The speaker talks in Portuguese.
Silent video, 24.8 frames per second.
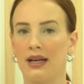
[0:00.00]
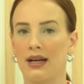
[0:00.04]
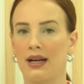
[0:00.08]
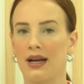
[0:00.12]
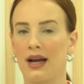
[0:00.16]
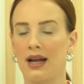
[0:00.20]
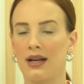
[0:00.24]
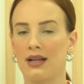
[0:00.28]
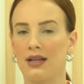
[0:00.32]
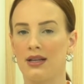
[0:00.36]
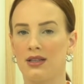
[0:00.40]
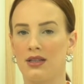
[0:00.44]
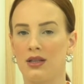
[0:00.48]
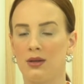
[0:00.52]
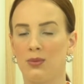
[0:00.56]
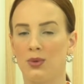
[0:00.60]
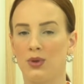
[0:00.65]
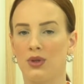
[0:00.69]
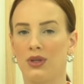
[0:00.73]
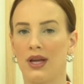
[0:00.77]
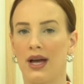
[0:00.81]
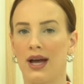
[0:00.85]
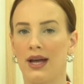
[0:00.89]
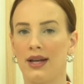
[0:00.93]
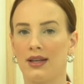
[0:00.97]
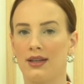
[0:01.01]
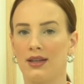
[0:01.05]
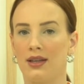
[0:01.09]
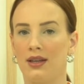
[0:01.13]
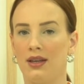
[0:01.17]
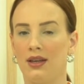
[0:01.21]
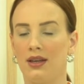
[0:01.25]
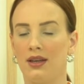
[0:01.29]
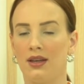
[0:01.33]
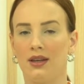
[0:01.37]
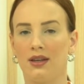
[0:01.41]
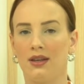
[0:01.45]
da carga tributária,
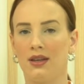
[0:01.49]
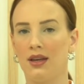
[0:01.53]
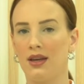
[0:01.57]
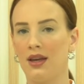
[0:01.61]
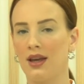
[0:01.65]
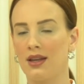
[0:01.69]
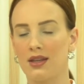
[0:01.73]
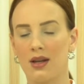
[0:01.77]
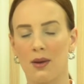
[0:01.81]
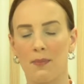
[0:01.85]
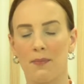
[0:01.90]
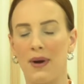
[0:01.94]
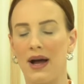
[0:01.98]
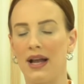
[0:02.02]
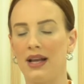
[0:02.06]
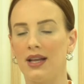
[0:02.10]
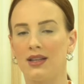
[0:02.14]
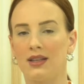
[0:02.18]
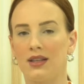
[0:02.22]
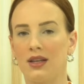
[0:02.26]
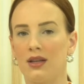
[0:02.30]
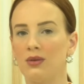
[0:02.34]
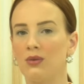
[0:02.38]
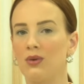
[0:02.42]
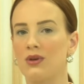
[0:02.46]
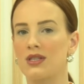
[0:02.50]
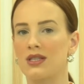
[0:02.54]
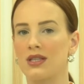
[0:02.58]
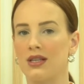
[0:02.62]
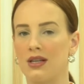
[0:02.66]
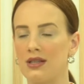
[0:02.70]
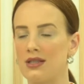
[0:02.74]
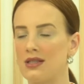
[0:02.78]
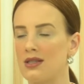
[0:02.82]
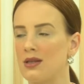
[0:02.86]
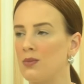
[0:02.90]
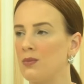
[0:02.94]
que, que atrapalha tanto as
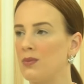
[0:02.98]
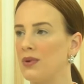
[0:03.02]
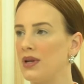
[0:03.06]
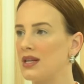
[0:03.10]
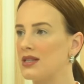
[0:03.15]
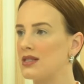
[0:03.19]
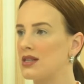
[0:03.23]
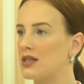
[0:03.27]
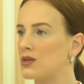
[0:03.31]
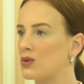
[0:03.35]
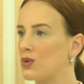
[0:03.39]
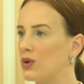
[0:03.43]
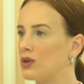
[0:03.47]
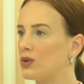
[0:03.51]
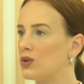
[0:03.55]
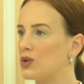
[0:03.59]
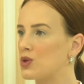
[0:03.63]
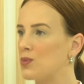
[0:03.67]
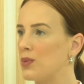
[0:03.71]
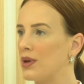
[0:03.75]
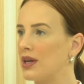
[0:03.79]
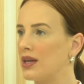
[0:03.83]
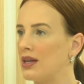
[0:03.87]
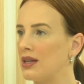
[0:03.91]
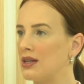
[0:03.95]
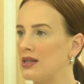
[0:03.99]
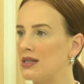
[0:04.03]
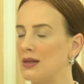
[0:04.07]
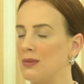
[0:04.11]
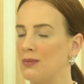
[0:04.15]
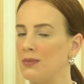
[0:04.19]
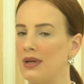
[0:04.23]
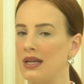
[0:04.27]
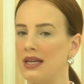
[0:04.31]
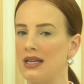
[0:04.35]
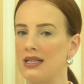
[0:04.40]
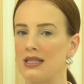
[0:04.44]
grandes empresas quanto as pequenas
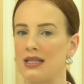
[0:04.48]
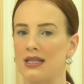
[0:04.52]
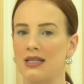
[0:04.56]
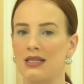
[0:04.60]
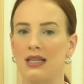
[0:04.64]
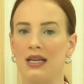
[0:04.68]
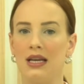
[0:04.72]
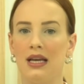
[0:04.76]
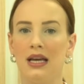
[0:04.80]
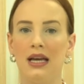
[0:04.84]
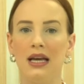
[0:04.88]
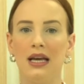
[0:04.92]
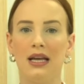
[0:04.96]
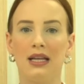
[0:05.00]
empresas,